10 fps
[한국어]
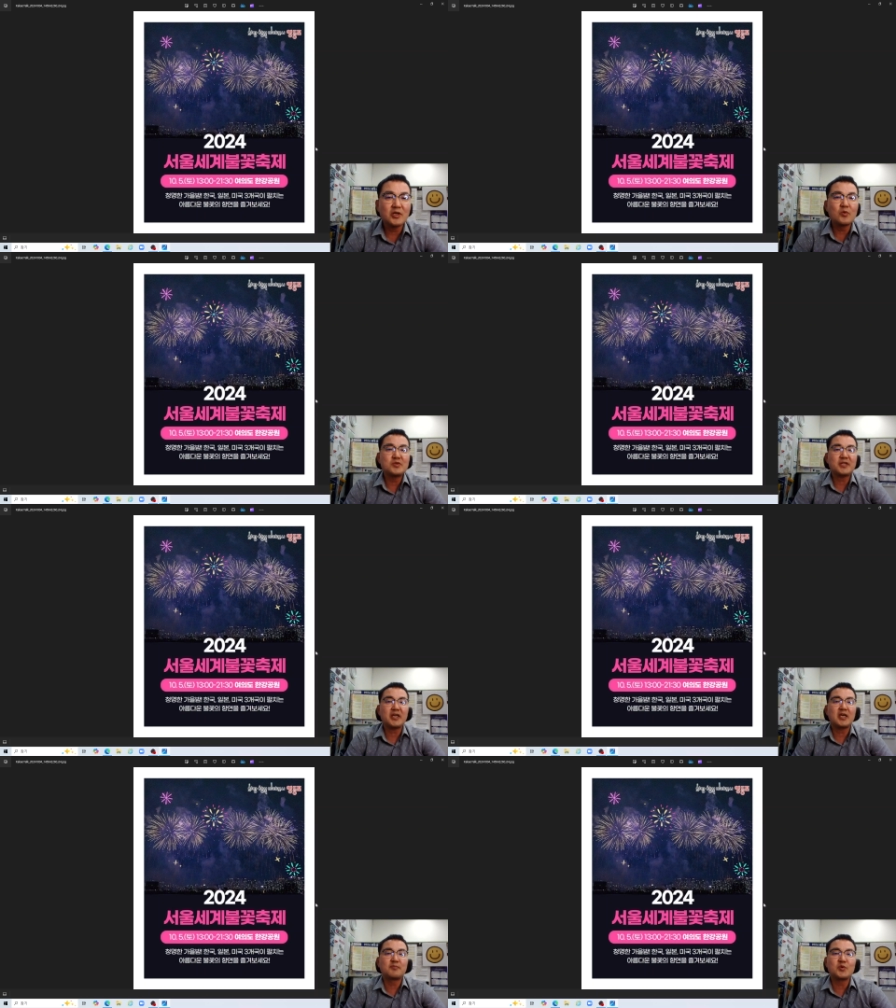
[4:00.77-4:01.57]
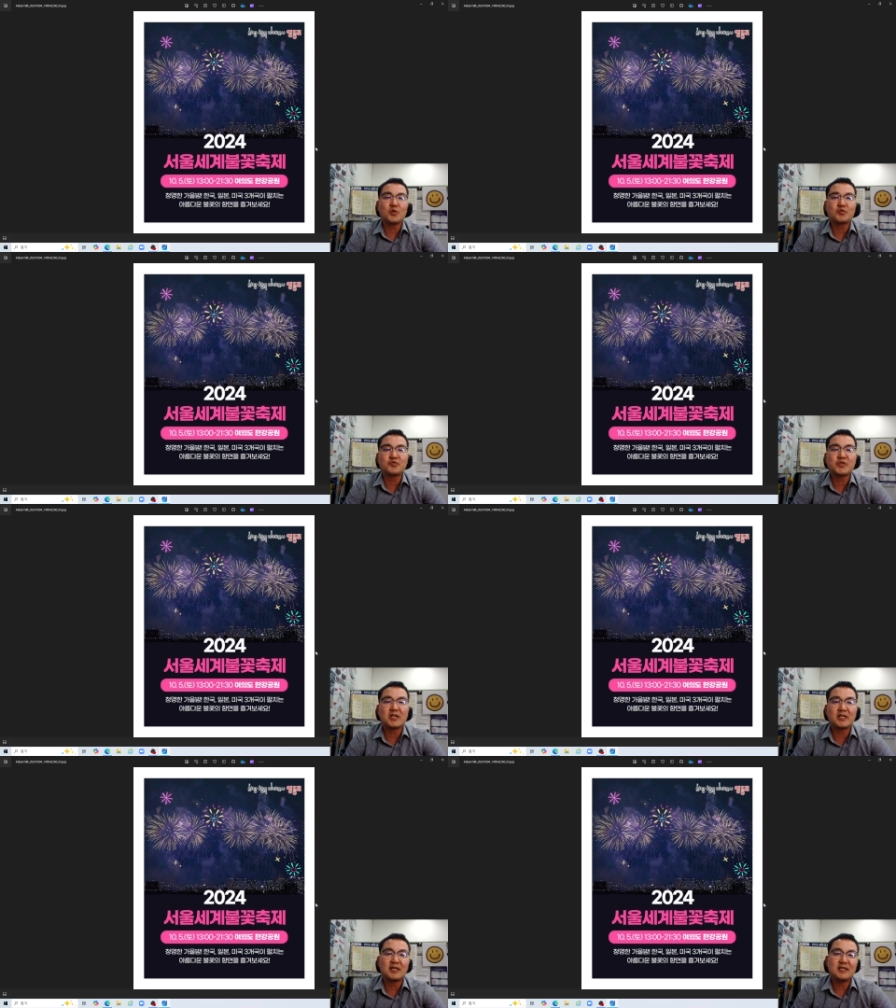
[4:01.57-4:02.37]
서울 세계
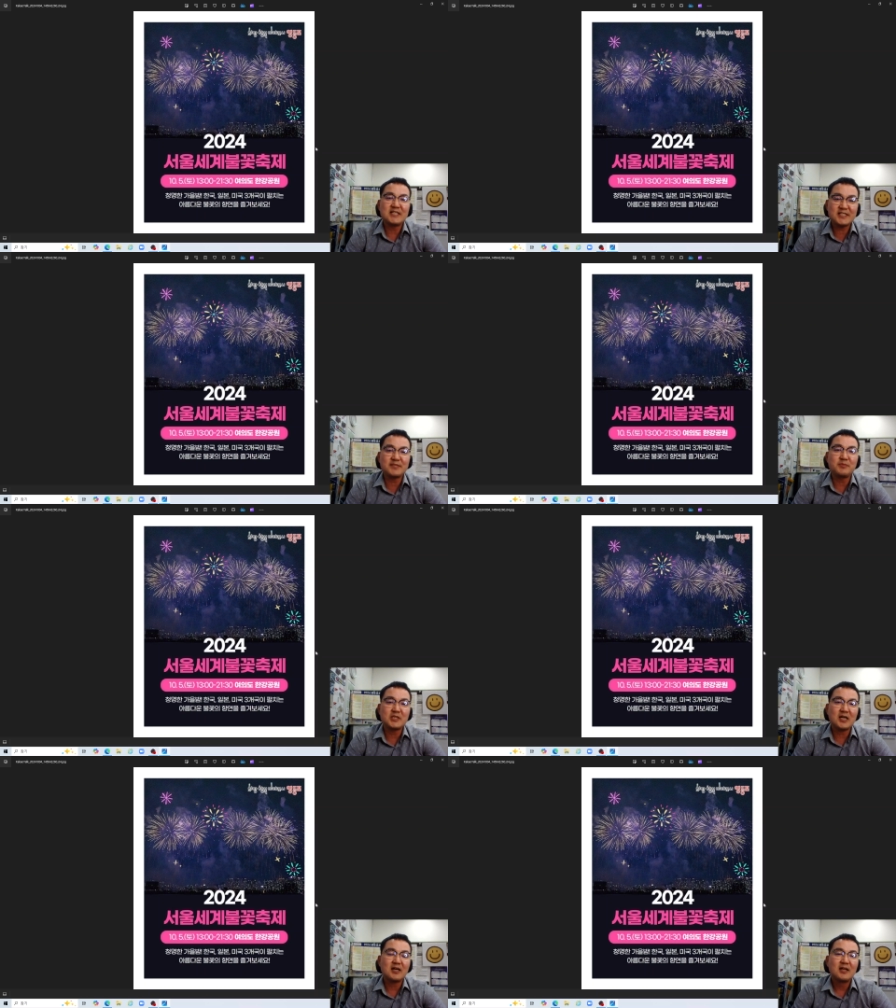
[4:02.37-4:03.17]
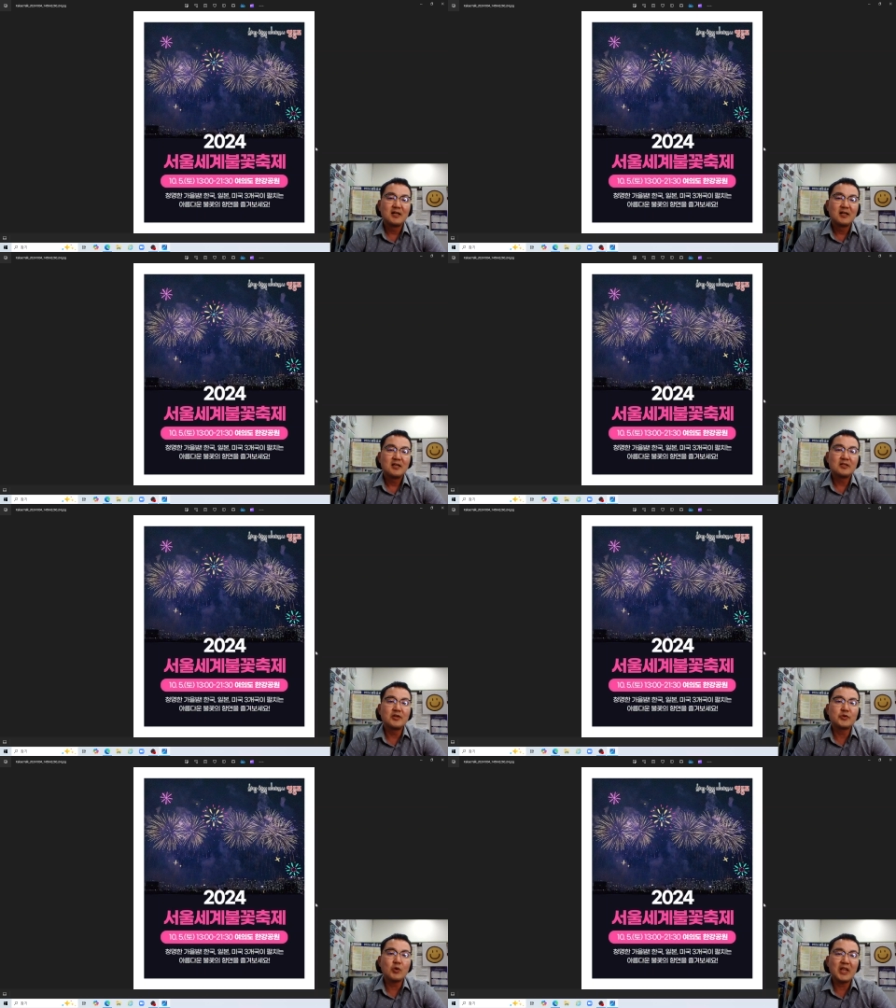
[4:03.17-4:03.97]
불꽃축제가 있습니다.
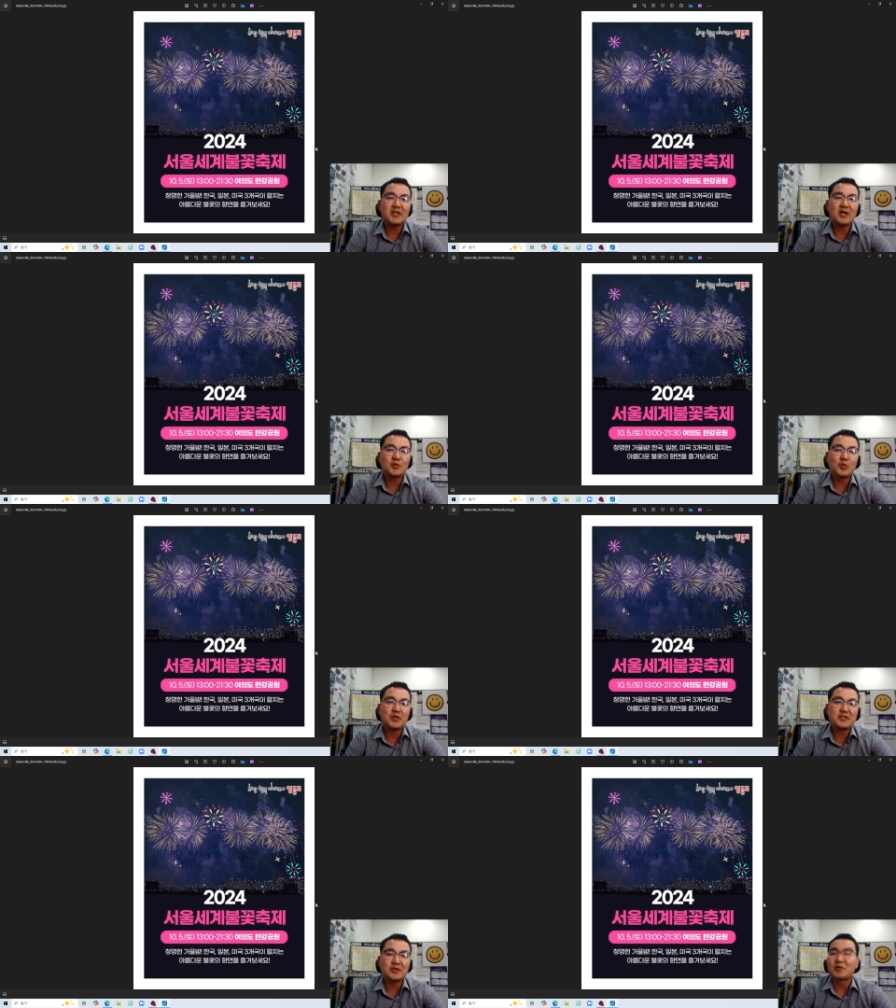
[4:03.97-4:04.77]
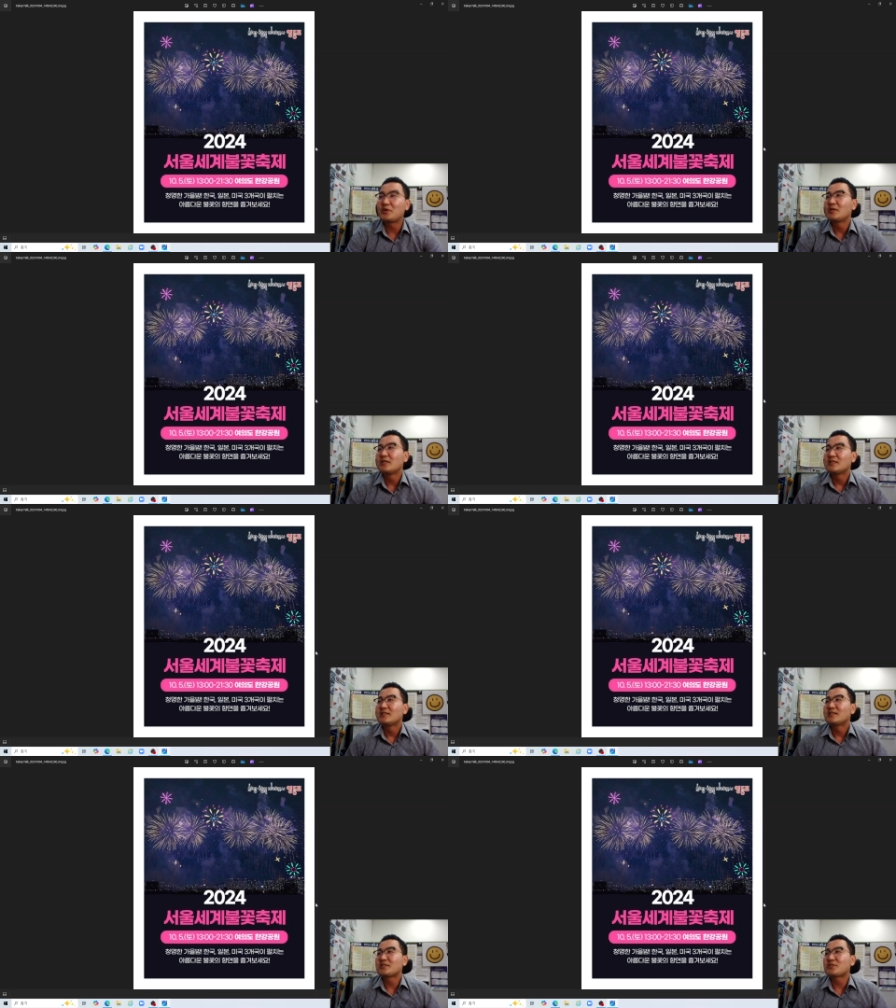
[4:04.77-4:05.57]
여의도 한강공원에서.
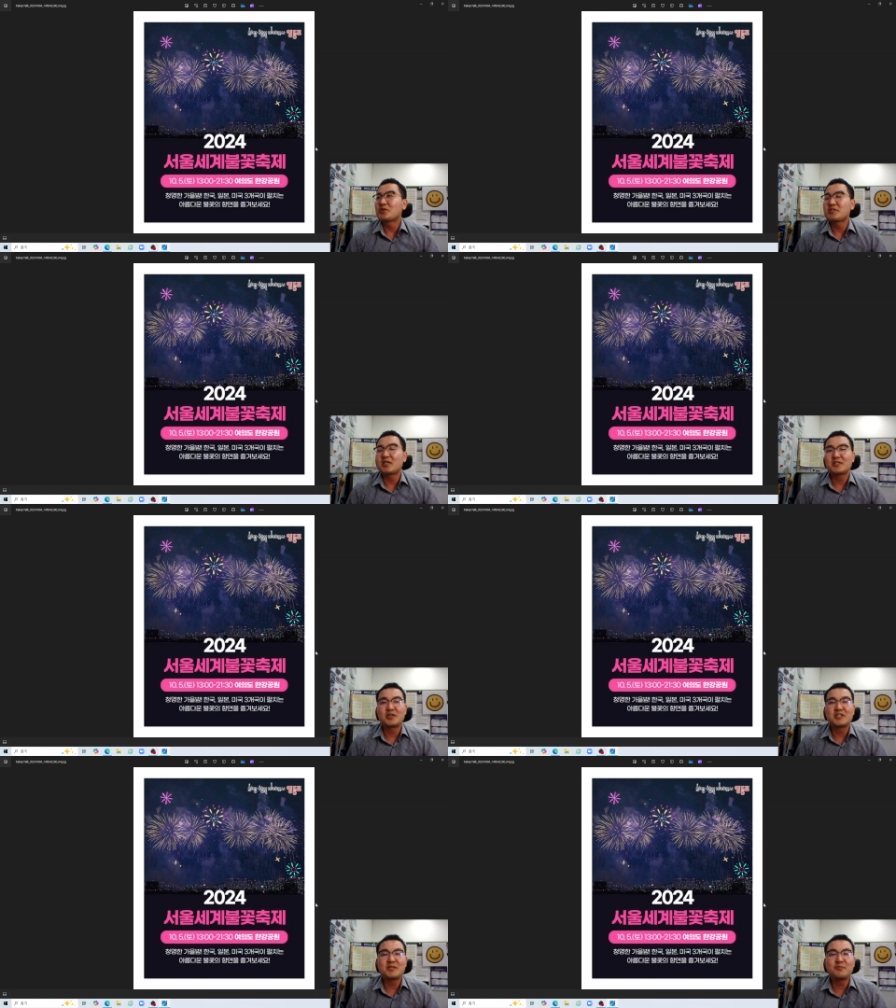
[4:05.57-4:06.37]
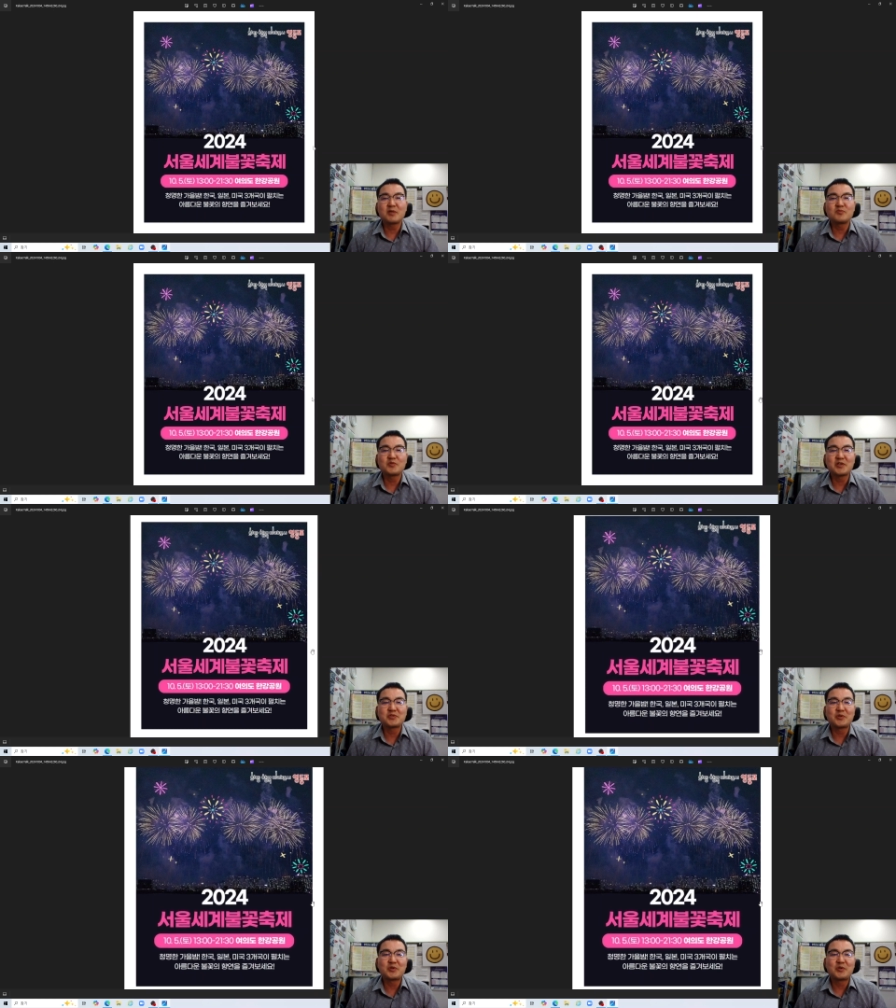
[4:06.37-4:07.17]
그래서 어제 저희
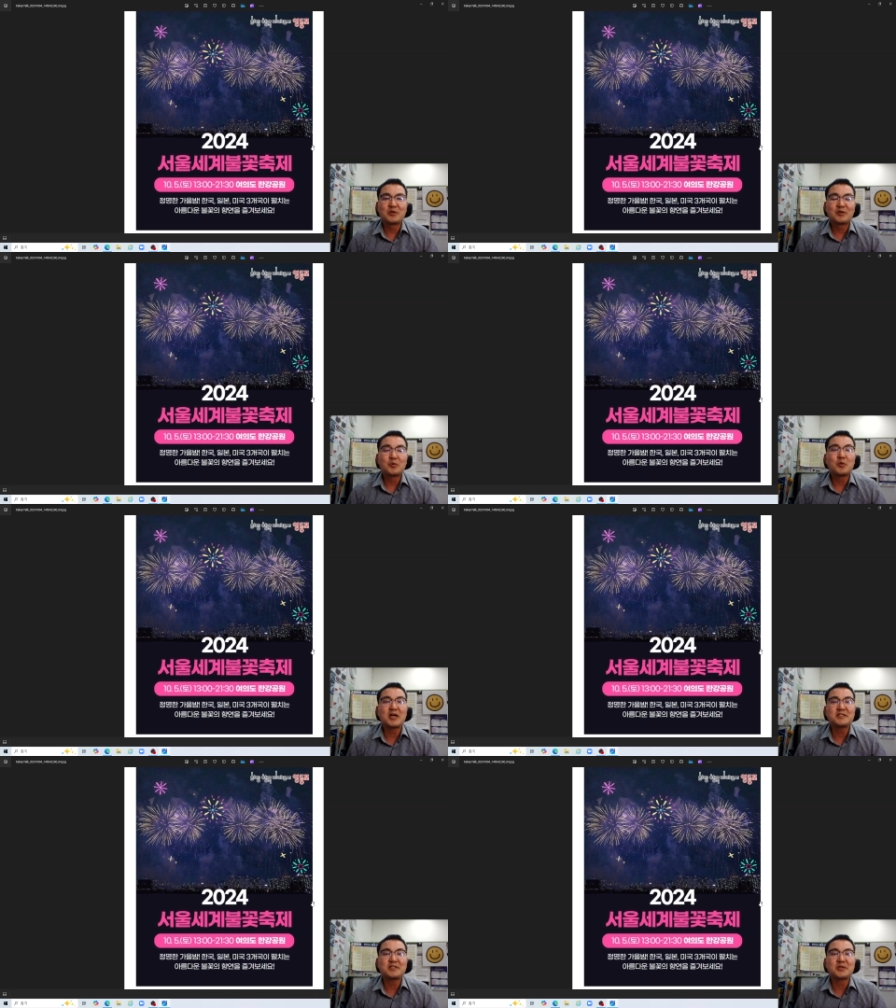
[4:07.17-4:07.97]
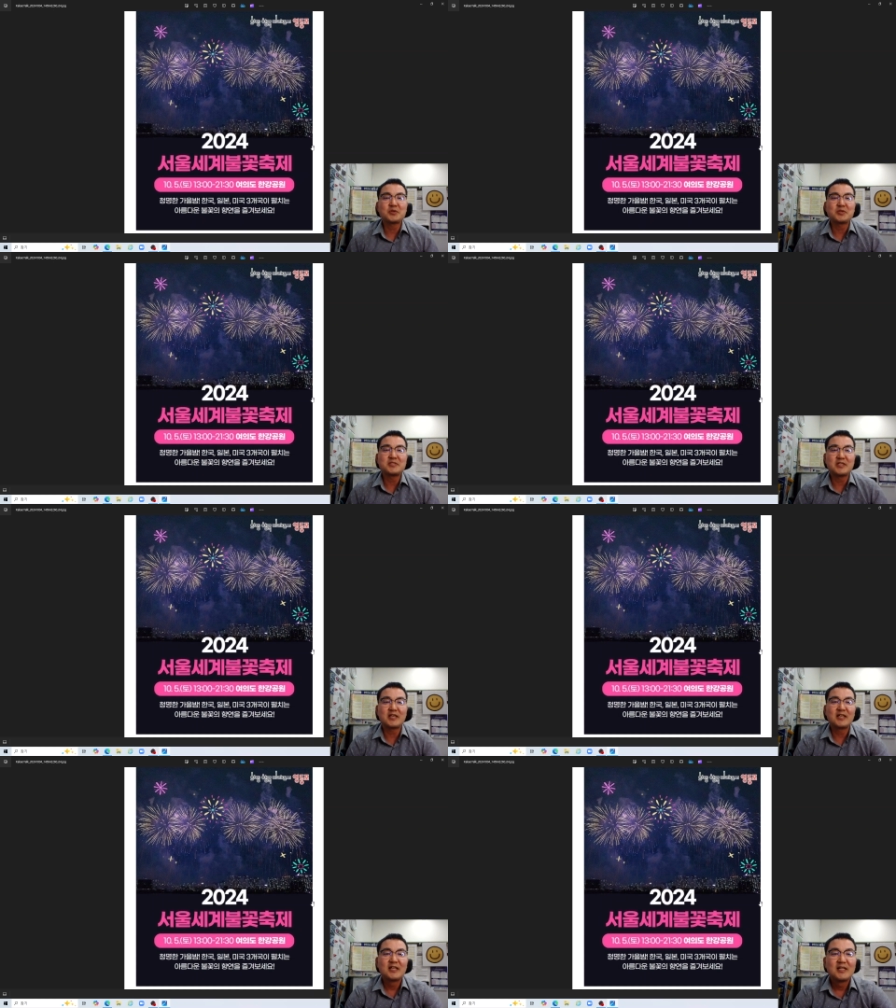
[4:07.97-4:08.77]
찐팬분께서 고양시에서
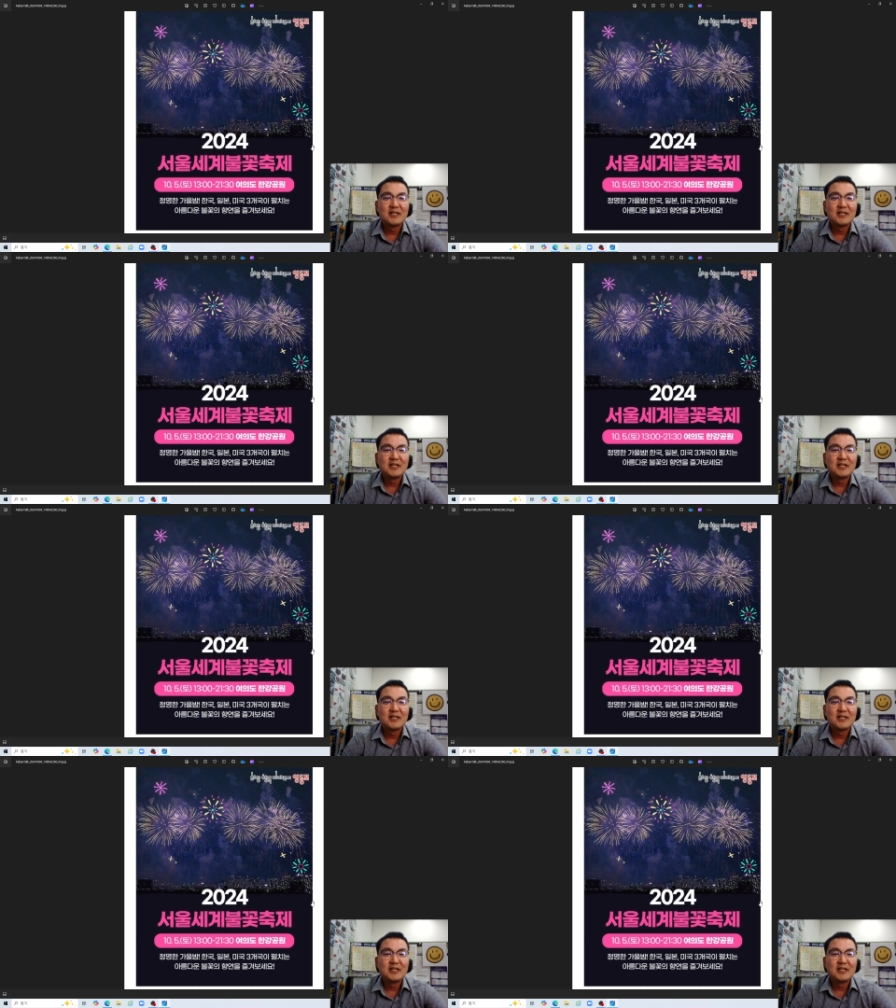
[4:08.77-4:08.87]
이제